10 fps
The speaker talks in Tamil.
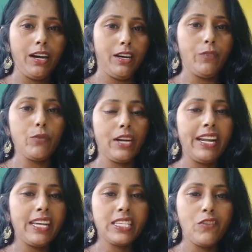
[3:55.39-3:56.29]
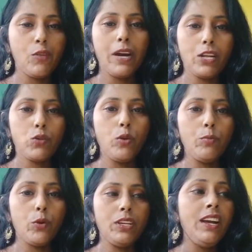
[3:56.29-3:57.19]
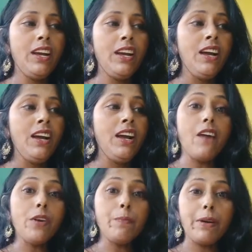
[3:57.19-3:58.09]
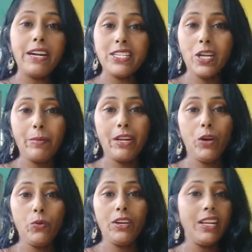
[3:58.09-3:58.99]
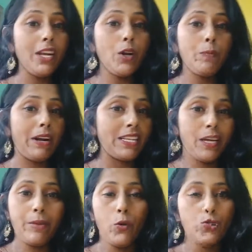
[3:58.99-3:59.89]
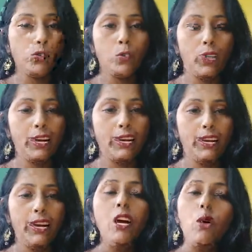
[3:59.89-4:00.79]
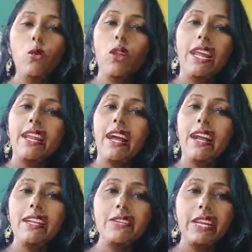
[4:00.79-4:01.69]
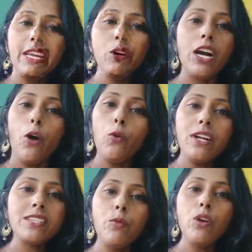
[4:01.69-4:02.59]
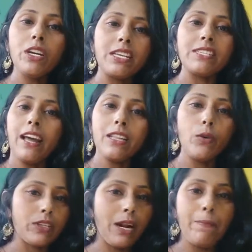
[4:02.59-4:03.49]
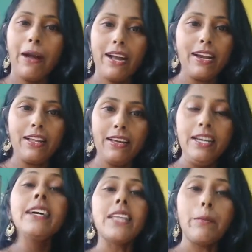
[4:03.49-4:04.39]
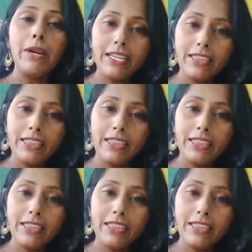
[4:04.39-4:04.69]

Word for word: ஒரு நடிகர் சிவகுமாரை சொல்லும்போது அவரும் பழனிசாமி கவுண்டர் நீங்களும் பழனிசாமி கவுண்டர் சொன்னாங்க உங்களை நாங்கள் இதுவரைக்கும் கவுண்டர் சமூகத்தை சார்ந்த ஒருத்தராக பார்க்கல தமிழகத்தின்